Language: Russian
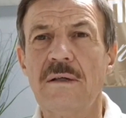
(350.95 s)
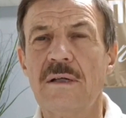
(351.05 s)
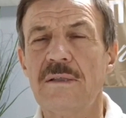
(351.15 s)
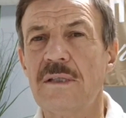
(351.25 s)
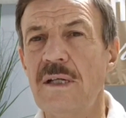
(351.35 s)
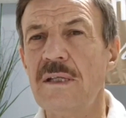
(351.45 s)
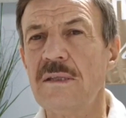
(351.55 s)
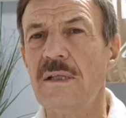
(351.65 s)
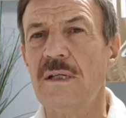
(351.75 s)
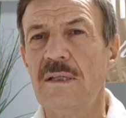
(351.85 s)

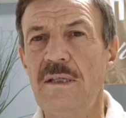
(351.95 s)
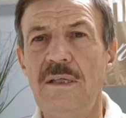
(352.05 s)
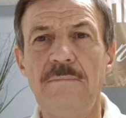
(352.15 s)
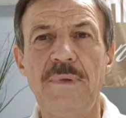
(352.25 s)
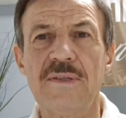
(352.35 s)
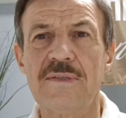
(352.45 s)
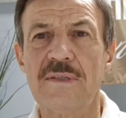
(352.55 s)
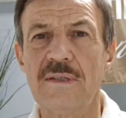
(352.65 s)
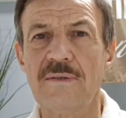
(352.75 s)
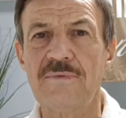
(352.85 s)
конкретно и
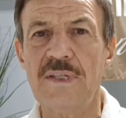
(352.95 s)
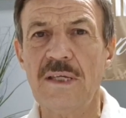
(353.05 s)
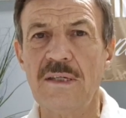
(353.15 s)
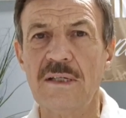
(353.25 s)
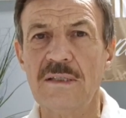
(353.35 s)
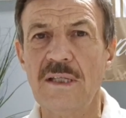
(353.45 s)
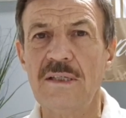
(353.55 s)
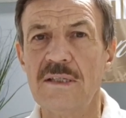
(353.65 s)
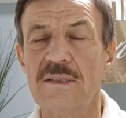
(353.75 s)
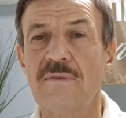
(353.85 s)
без э, всяких
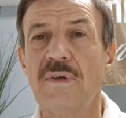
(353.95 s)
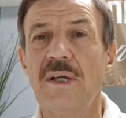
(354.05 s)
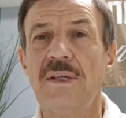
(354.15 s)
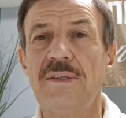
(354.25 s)
наездов.